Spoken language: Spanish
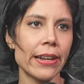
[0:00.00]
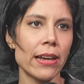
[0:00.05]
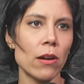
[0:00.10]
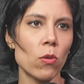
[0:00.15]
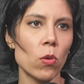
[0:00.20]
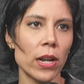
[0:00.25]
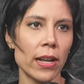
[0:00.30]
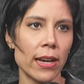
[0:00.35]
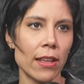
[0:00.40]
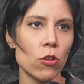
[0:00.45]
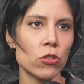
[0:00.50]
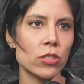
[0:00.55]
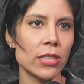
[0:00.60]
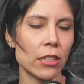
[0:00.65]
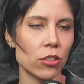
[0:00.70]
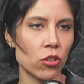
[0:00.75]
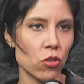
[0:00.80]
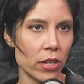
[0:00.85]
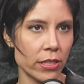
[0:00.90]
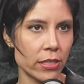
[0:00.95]
de la huelga de
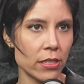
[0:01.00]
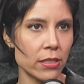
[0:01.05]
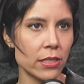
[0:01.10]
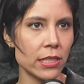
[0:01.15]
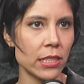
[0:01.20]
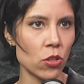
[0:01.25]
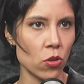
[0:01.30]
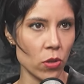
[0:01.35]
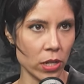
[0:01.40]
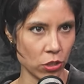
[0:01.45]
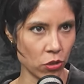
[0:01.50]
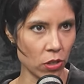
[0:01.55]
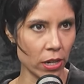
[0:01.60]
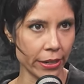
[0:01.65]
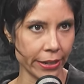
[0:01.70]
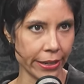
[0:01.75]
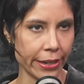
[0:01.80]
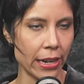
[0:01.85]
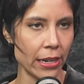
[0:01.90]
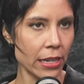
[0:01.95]
los actores, ha sido
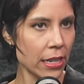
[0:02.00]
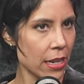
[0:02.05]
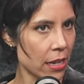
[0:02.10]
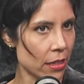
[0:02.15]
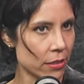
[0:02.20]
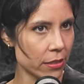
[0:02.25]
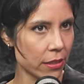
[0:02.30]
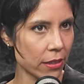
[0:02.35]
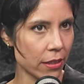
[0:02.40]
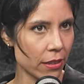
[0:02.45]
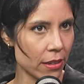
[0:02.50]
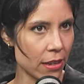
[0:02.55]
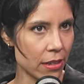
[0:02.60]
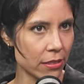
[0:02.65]
eso, las regalías, de que